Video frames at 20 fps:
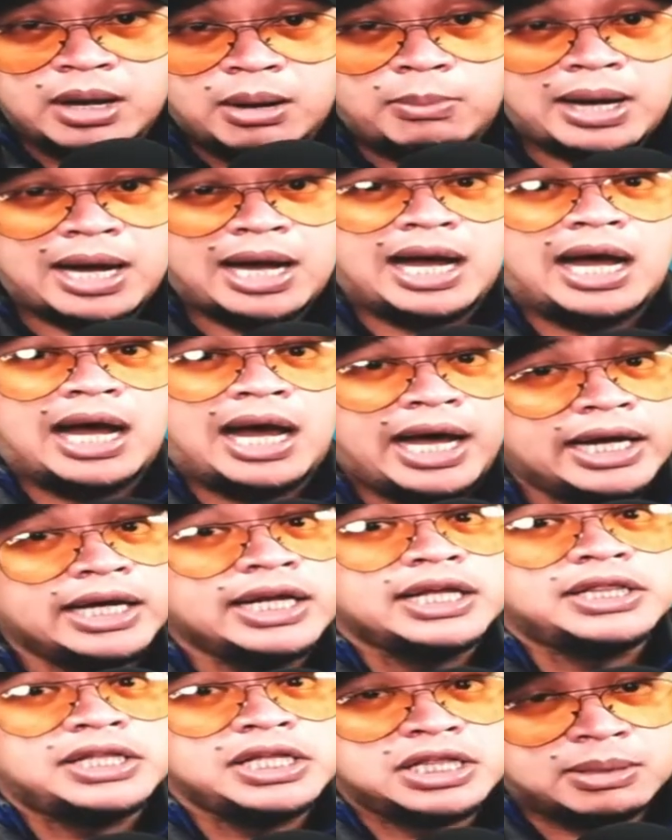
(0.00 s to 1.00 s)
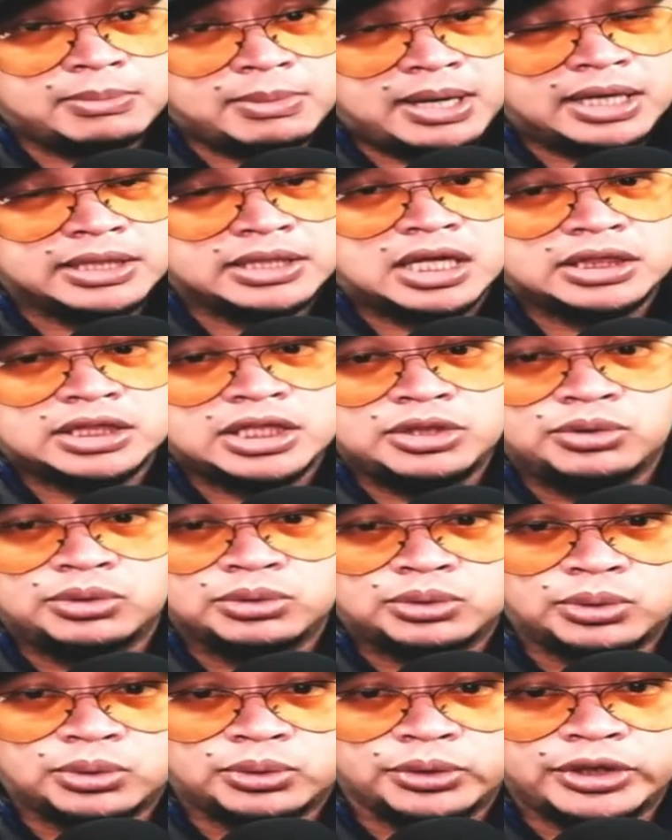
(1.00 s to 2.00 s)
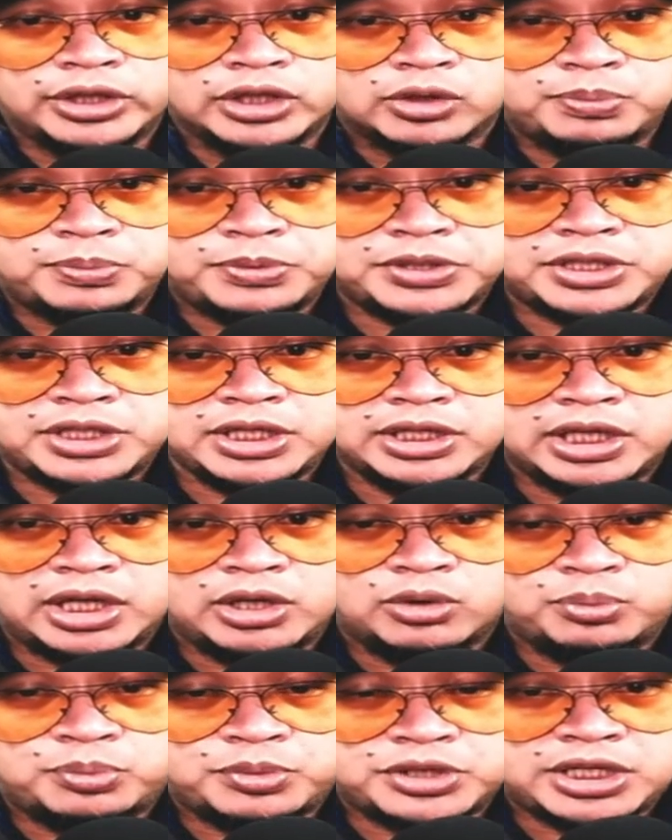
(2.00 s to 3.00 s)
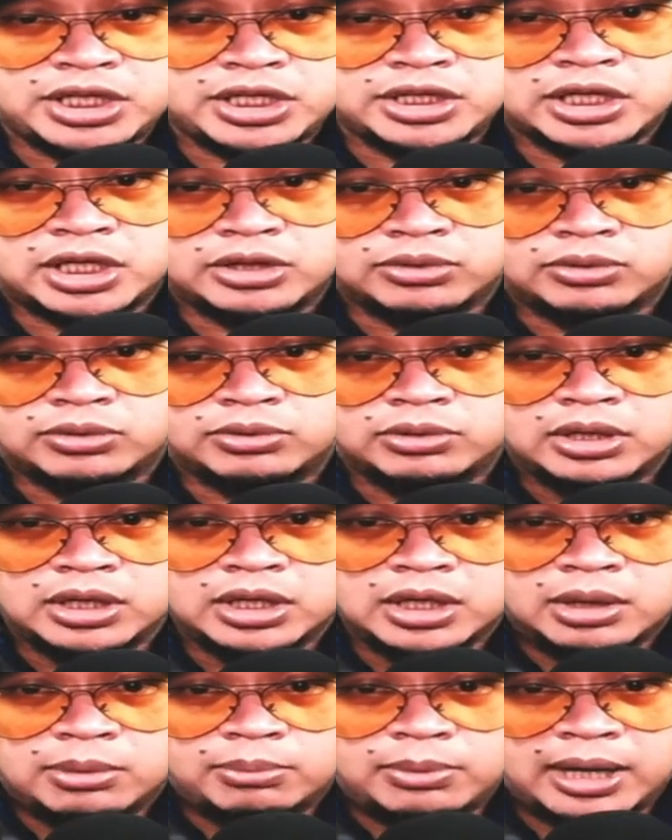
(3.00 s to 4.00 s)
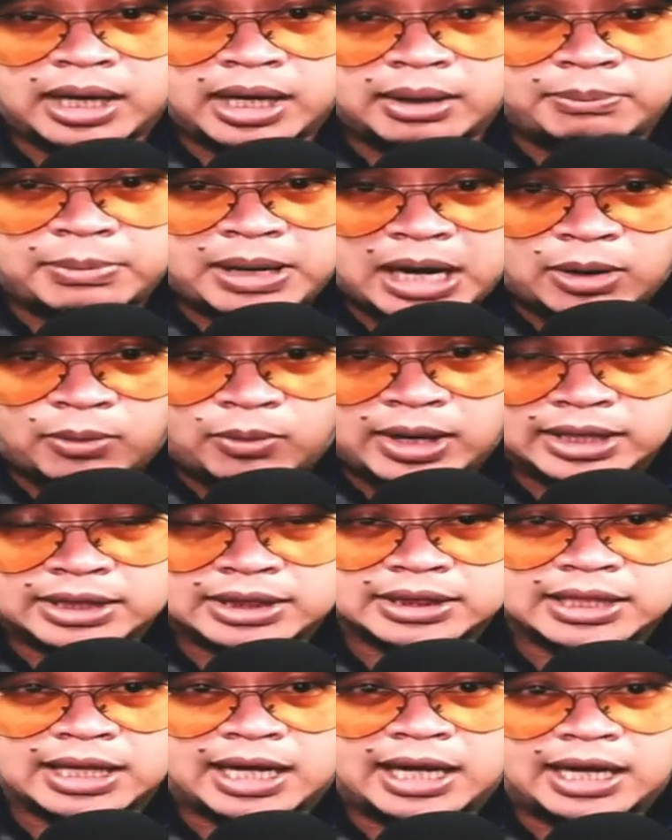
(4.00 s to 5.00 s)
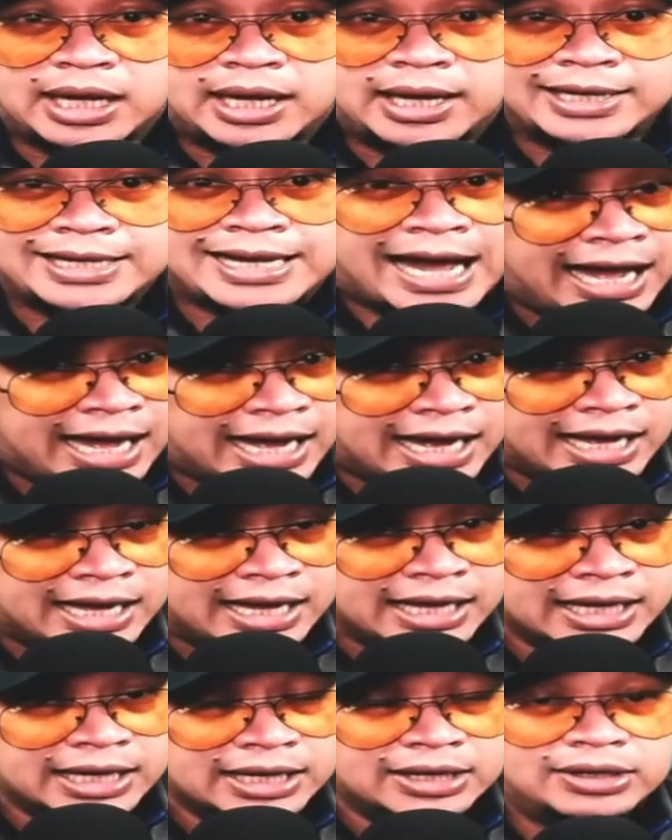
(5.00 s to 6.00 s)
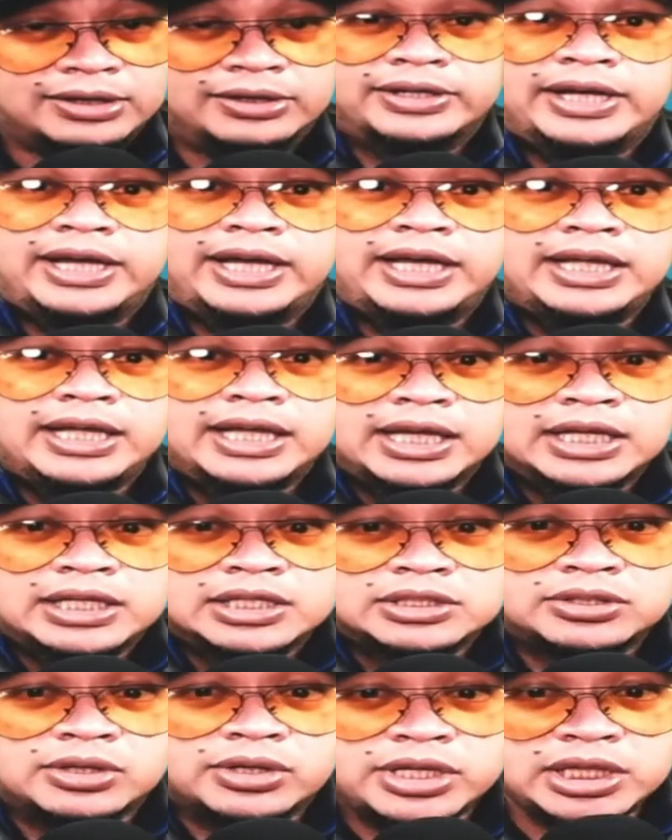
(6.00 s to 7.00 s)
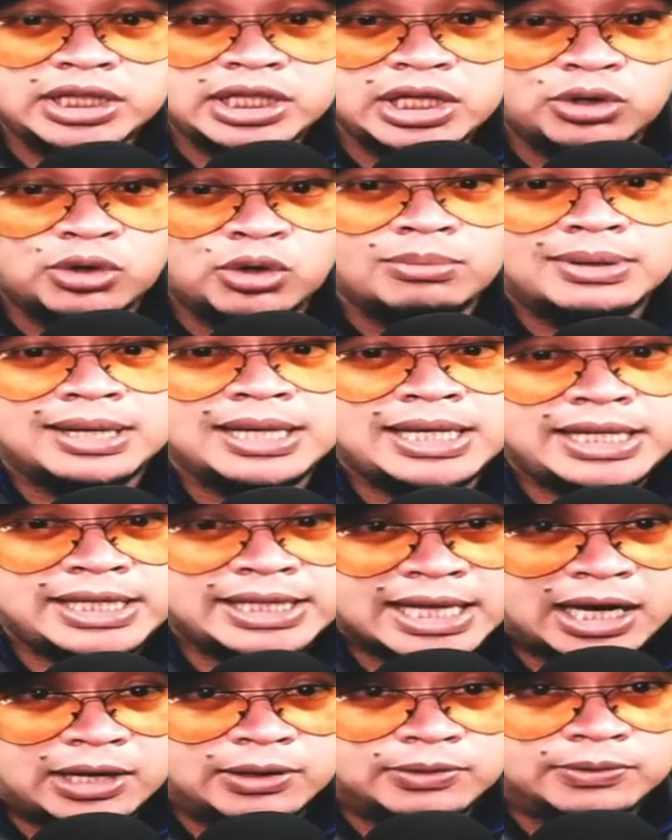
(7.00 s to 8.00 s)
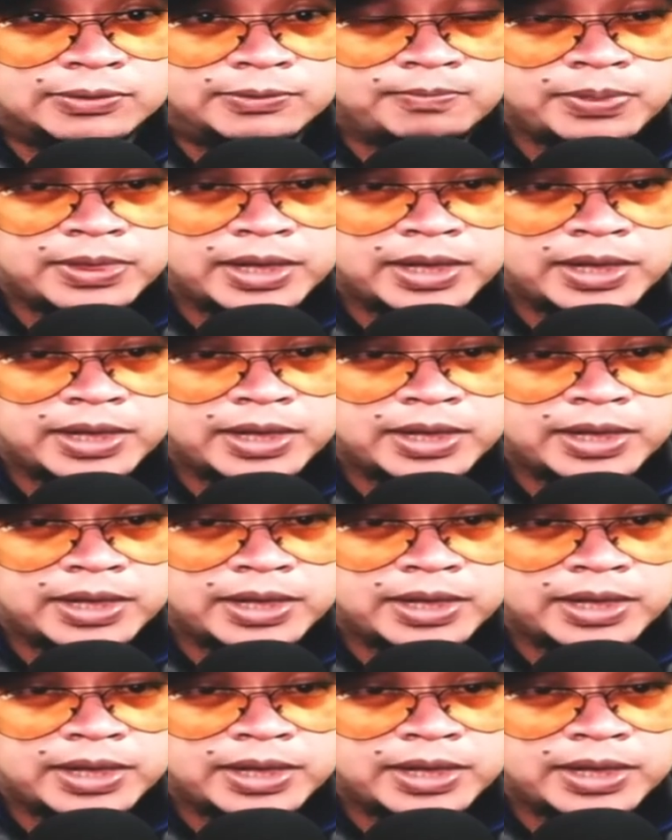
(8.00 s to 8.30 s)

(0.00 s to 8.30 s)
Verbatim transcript: maaari din naman ang tinutukoy na opisina ay eh, opisina ng mga bawat uh, gang. Okay? So hindi ho malinaw.